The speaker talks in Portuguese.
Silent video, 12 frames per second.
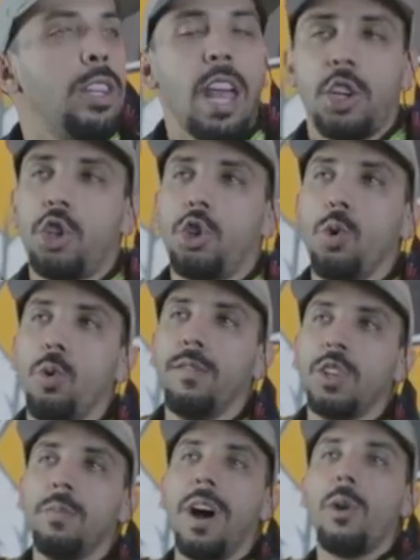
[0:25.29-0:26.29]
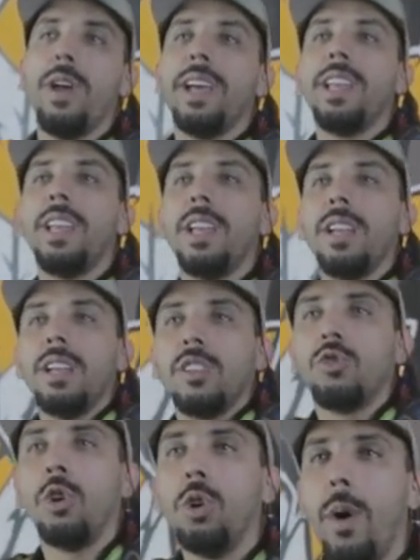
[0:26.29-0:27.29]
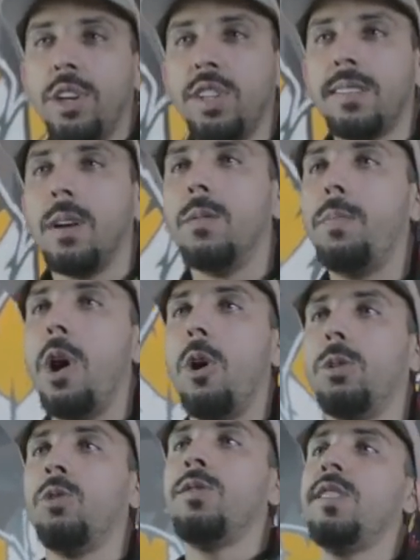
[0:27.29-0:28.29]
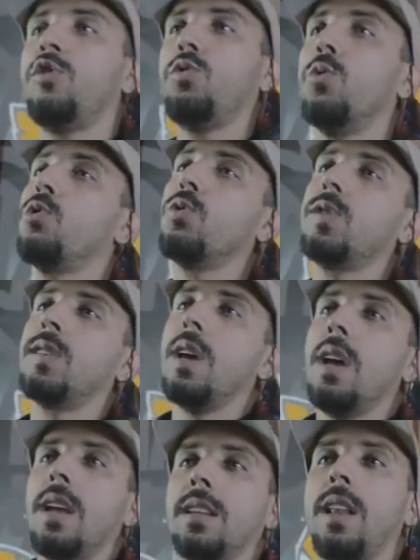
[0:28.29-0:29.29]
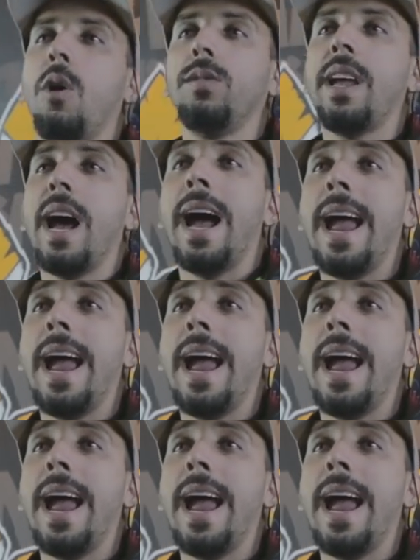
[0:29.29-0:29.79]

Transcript: na chuva de Barueri, Zona Oeste de São Paulo, nos estúdios da Aldeia